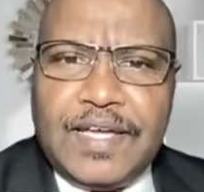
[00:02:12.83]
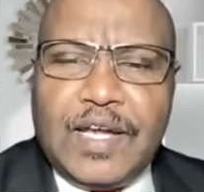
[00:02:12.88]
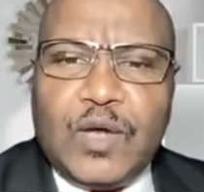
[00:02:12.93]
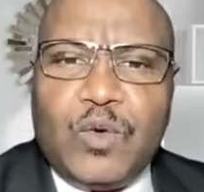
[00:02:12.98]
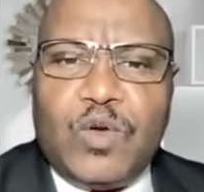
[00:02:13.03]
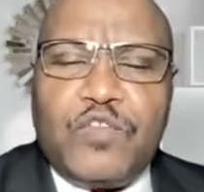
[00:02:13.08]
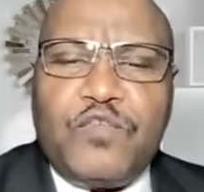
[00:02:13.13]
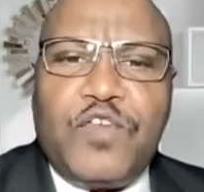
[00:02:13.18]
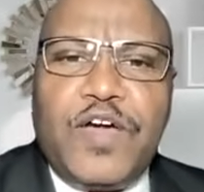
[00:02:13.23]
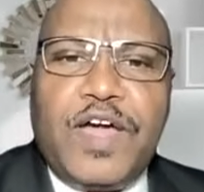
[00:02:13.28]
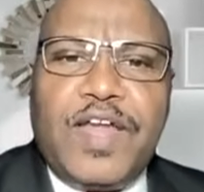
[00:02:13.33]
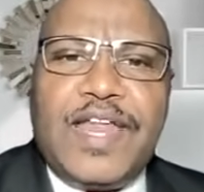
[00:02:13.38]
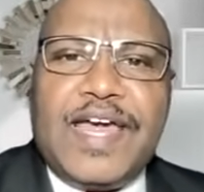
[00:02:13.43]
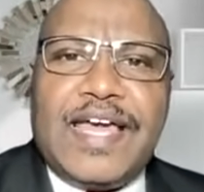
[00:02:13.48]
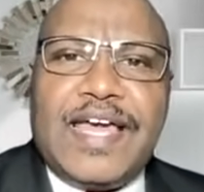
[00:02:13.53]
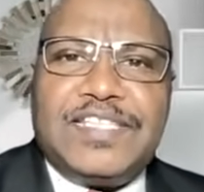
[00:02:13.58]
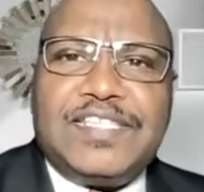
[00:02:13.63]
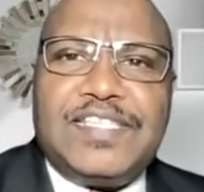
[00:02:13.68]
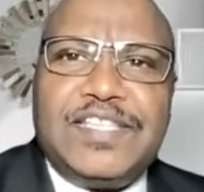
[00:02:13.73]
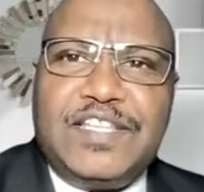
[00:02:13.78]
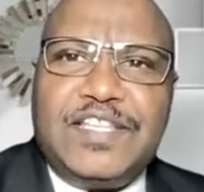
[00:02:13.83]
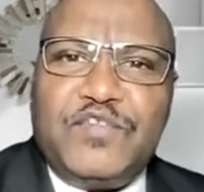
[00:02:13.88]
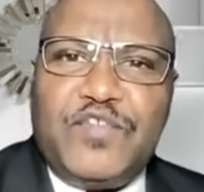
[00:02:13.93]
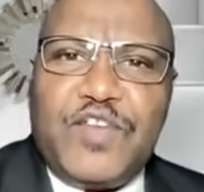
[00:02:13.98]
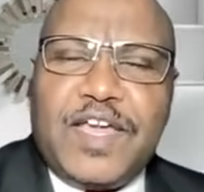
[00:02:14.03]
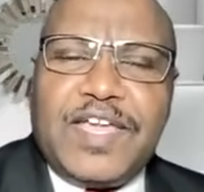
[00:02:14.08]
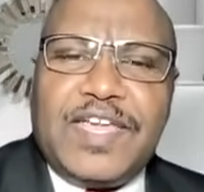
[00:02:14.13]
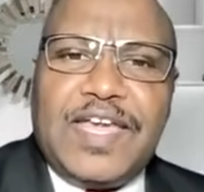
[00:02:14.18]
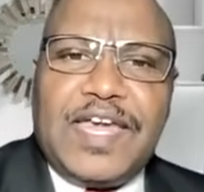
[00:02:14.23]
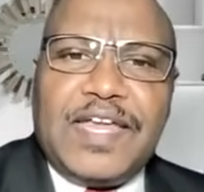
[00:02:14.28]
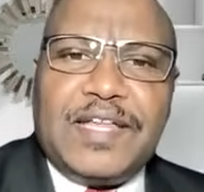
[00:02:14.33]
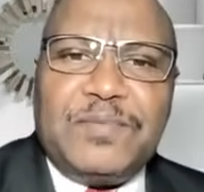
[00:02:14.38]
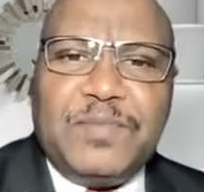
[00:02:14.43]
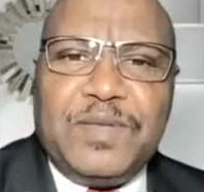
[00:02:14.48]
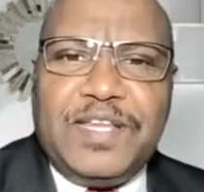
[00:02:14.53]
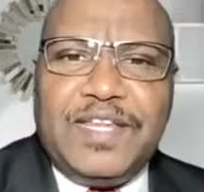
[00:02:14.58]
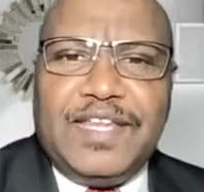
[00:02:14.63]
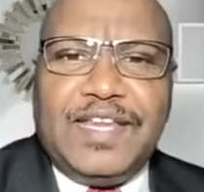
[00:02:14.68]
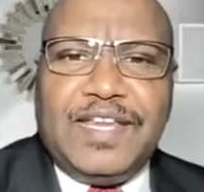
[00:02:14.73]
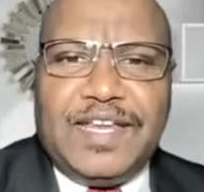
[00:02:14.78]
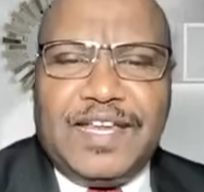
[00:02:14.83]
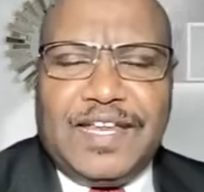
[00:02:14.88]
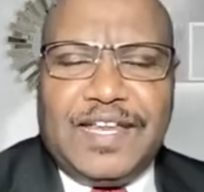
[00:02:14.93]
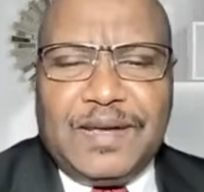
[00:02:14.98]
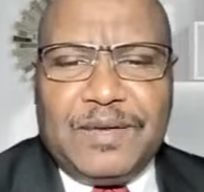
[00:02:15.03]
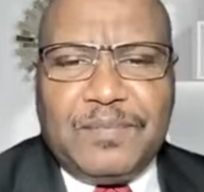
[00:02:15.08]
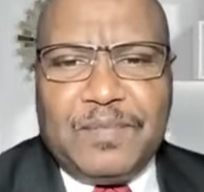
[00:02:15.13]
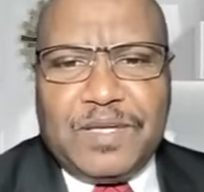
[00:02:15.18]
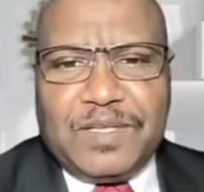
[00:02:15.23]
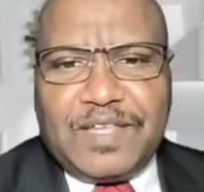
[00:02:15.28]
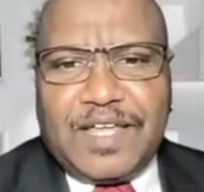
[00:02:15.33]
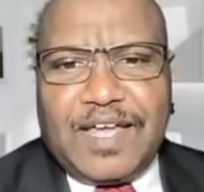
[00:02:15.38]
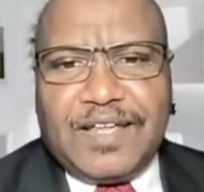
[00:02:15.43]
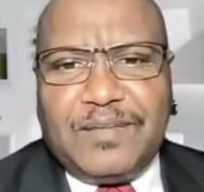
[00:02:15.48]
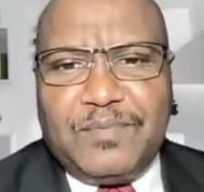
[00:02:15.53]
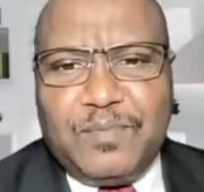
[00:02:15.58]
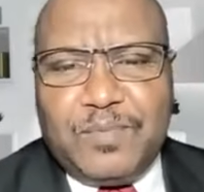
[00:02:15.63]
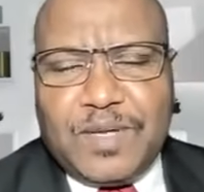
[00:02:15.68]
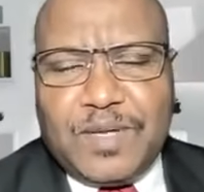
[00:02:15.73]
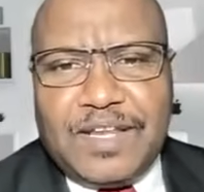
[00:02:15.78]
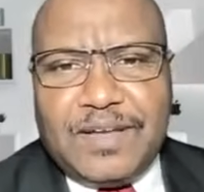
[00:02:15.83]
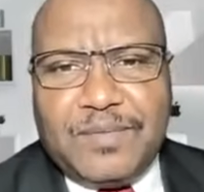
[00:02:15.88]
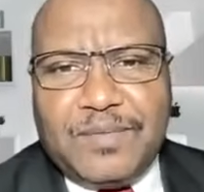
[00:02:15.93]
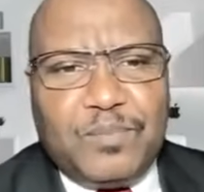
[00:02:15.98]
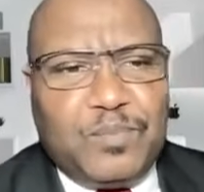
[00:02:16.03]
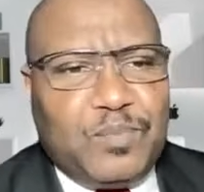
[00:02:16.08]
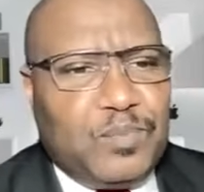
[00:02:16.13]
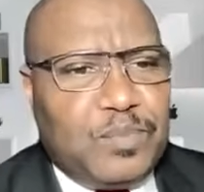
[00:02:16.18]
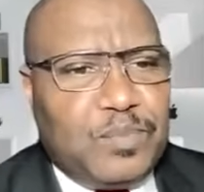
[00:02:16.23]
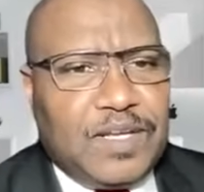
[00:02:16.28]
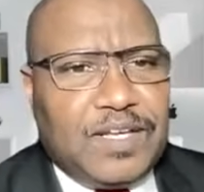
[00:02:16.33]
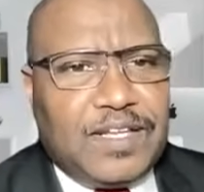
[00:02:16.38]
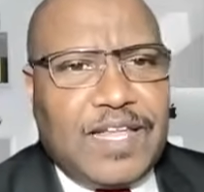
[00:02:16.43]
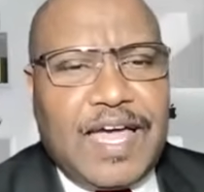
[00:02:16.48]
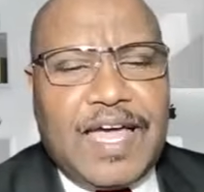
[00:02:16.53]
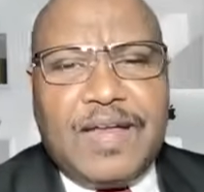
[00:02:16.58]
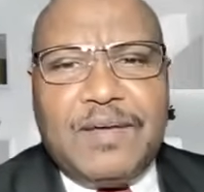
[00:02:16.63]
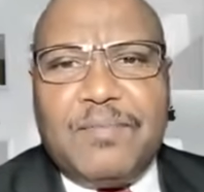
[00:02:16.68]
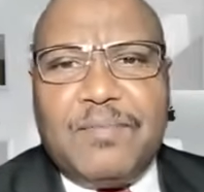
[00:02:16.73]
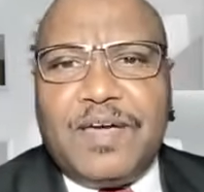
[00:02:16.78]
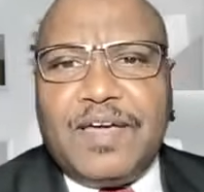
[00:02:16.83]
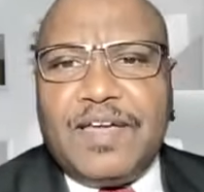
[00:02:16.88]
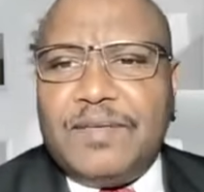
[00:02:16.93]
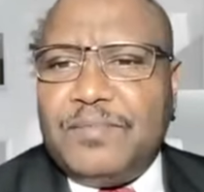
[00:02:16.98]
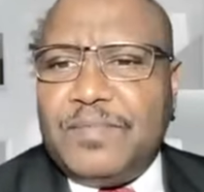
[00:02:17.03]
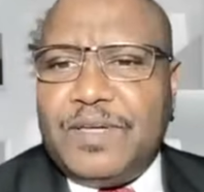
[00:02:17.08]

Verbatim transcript: لو رفعنا هسه اتفاقيات من هنا بتاعت بلدان